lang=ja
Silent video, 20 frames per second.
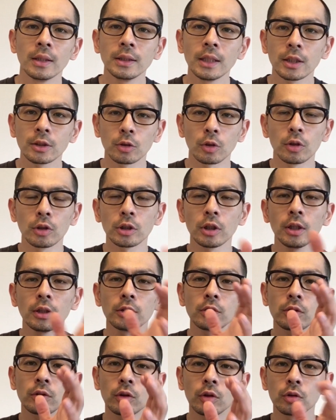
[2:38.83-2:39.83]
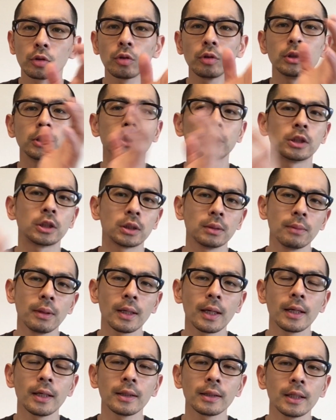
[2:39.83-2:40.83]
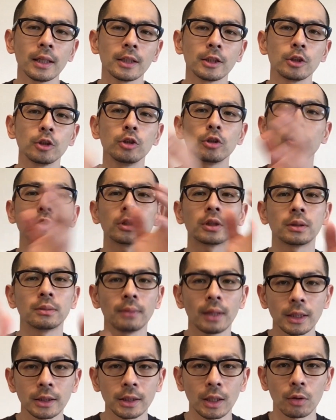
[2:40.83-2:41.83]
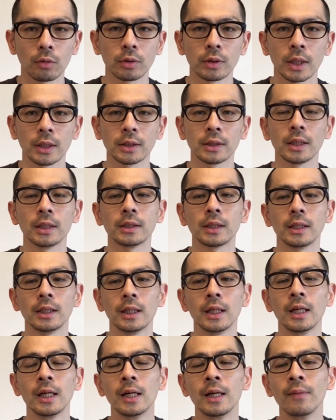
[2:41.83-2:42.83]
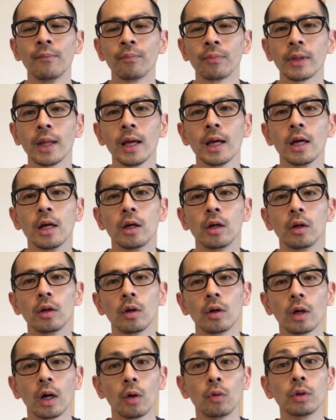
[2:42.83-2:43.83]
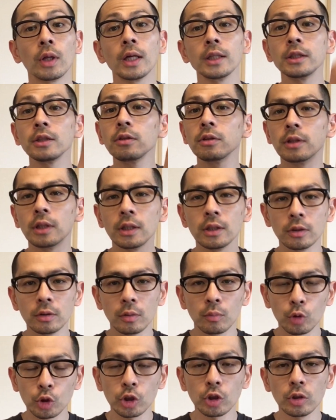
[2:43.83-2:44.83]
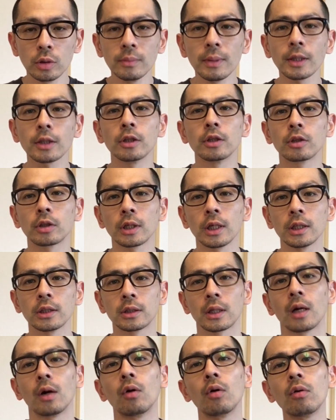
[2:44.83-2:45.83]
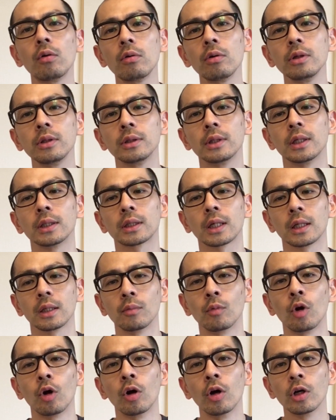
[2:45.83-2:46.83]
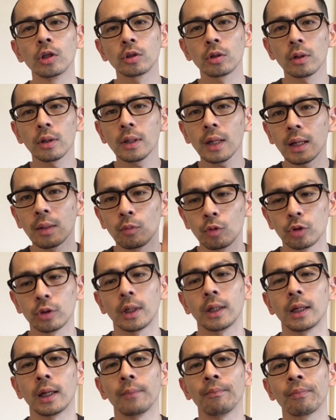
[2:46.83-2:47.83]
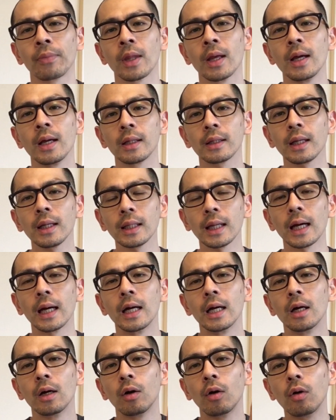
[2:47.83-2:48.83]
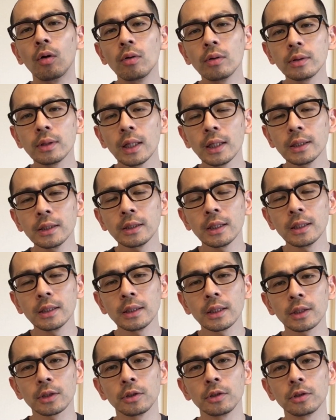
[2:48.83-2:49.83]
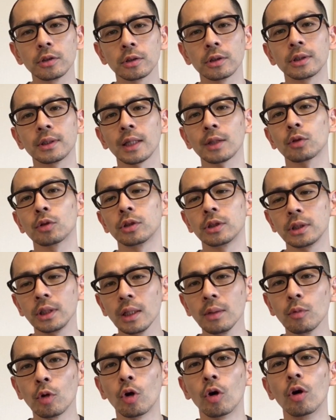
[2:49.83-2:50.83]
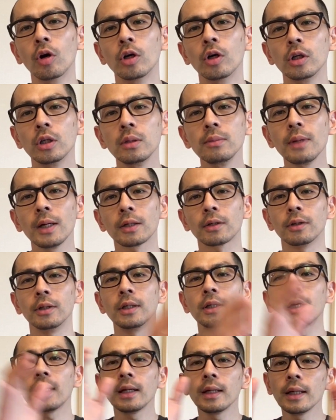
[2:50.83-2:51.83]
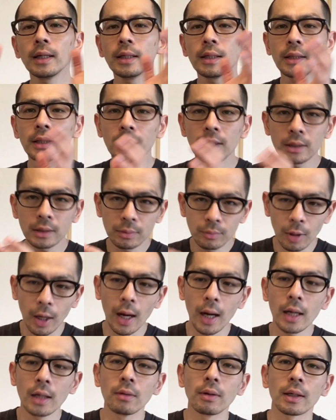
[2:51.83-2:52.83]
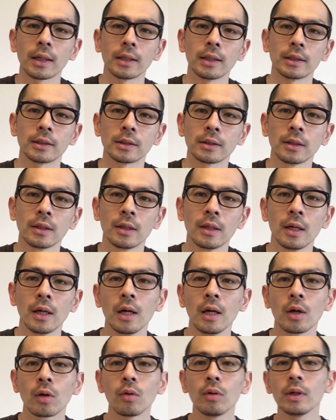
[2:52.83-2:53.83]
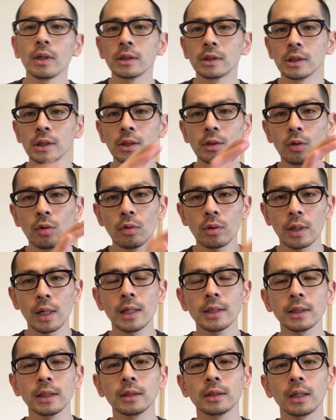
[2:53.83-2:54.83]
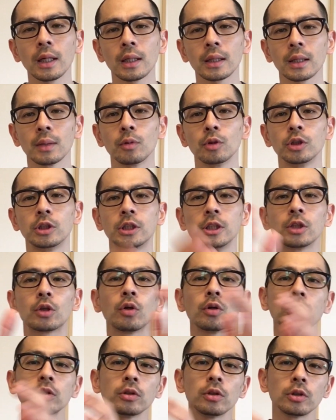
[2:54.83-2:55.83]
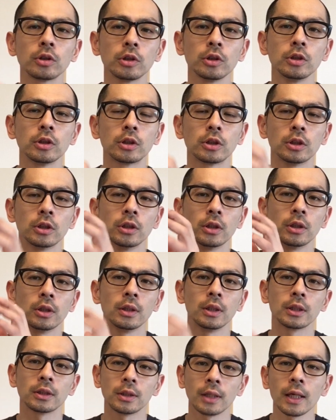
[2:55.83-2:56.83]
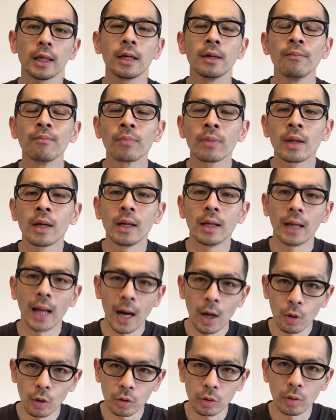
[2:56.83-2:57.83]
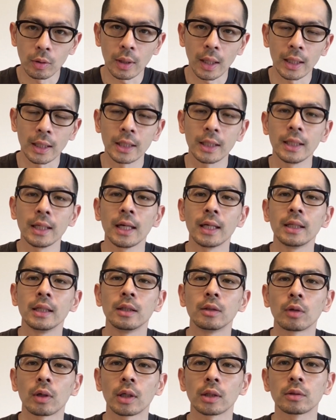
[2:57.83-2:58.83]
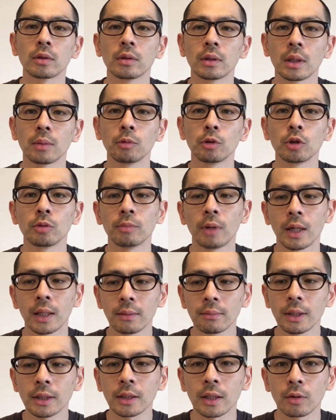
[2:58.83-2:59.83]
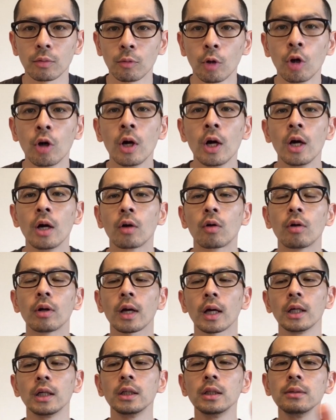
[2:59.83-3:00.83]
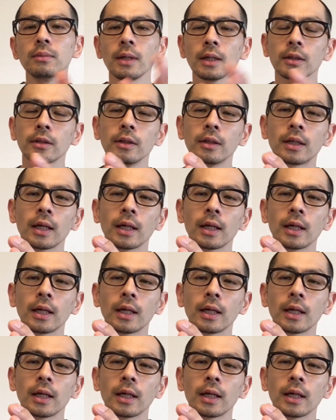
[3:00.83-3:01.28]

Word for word: じゃあその通り勧められて手術しました、同じ先生に。で、同じようにね、もちろんうまくいくケースが多いんですけども、それなら問題ない。ただ、同じ先生が手術したとしても、うまくいかないケースもあるわけです。これは人工関節であっても、自骨の手術ですね。ラオとかキアリーとかそういったものもありますけども、これがうまく